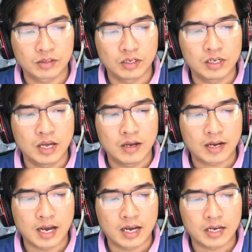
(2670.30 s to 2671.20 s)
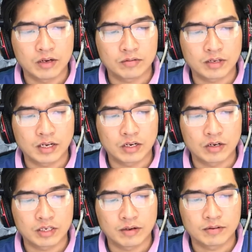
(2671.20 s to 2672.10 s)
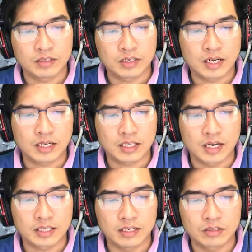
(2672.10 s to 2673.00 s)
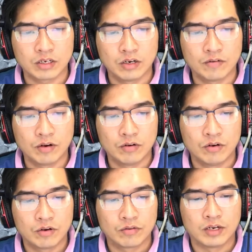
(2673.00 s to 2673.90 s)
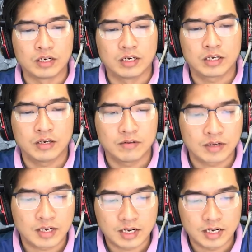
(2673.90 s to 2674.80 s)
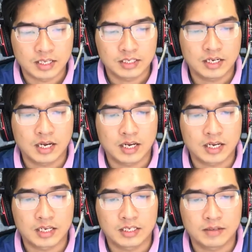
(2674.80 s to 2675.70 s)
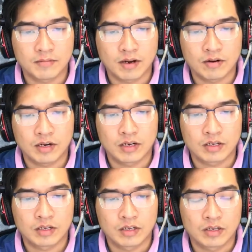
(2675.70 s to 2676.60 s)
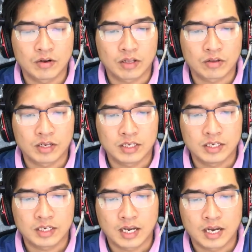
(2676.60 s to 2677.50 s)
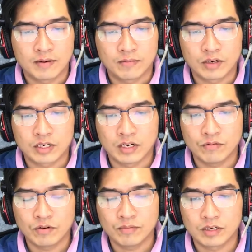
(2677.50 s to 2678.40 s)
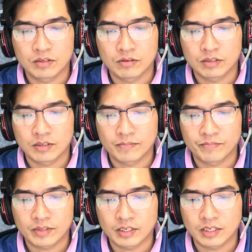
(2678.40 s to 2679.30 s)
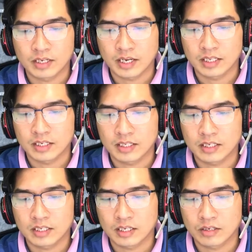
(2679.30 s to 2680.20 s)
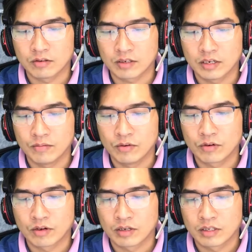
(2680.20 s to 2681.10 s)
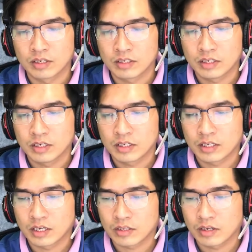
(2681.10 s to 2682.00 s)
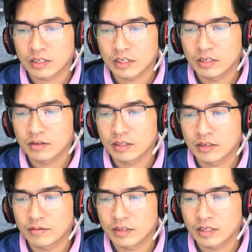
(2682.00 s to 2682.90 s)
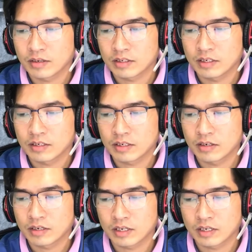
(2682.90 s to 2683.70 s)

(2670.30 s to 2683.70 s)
Đám ma của ông Pi cũng có mặt của bác sĩ Bảo, thậm chí người nhà bà con trong bản còn tin tưởng giao cho Bảo cái trọng trách được đọc điếu văn cho người chết, vì ông trưởng bản đã già mắt mũi kèm nhèm không đọc nổi con chữ.